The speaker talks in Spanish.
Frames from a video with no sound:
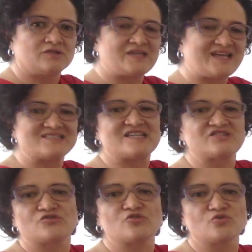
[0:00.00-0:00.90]
de que si
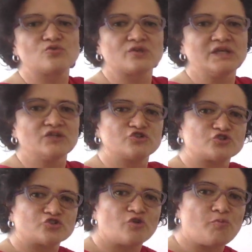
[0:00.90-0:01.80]
esto no ocurre,
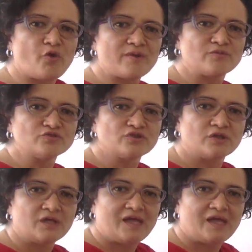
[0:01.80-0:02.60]
nosotros no podemos